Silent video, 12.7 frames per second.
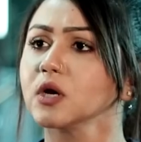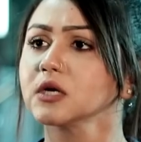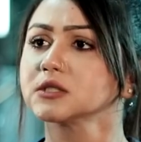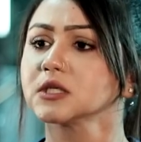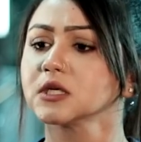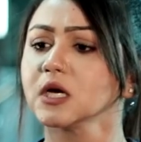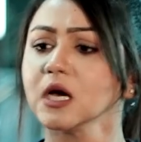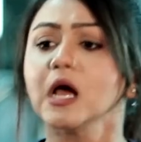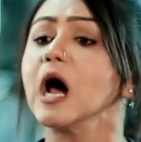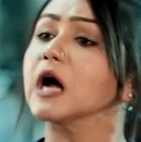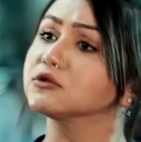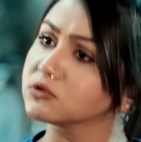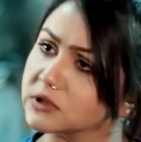হলে এসেন না
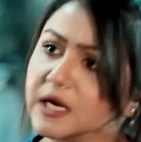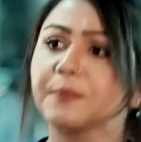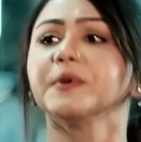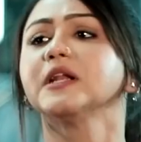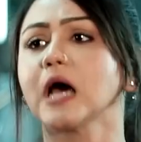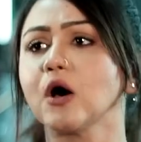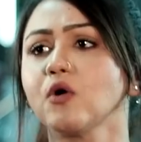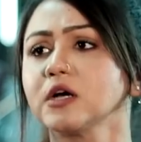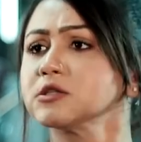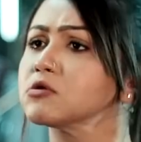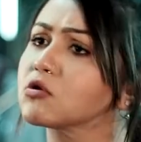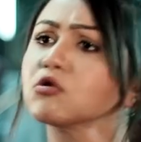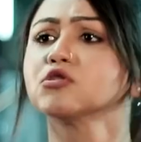আর যদি আপনি নাও
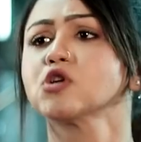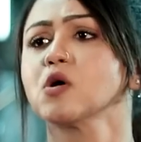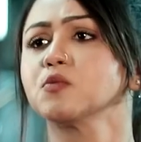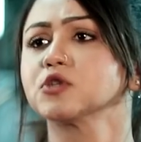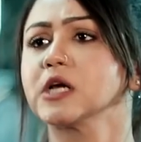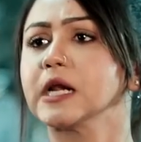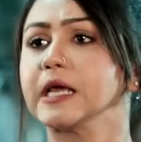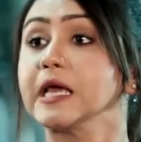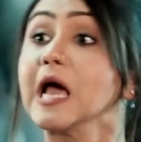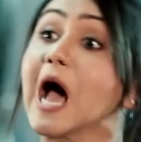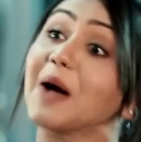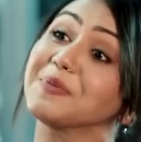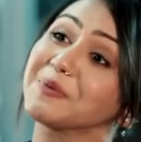আসেন কোনো সমস্যা নেই
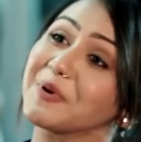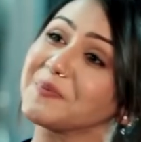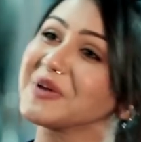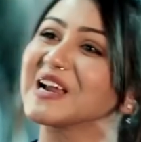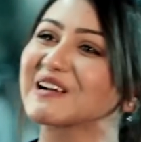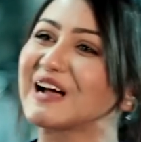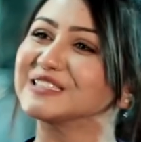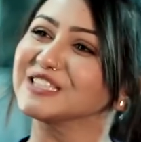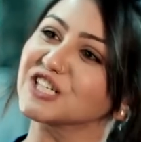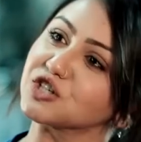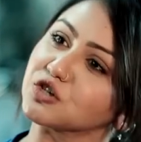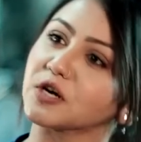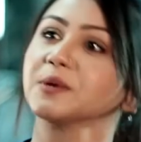আমি আমার বিয়ের
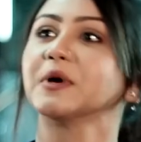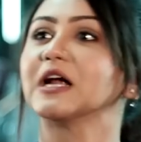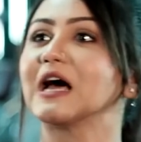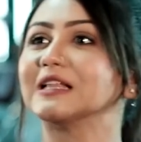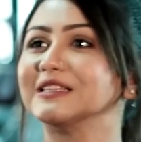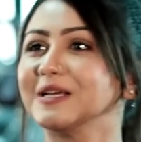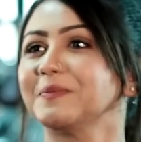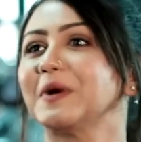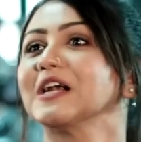কাছিটা টনি ভাইয়ের হাত দিয়ে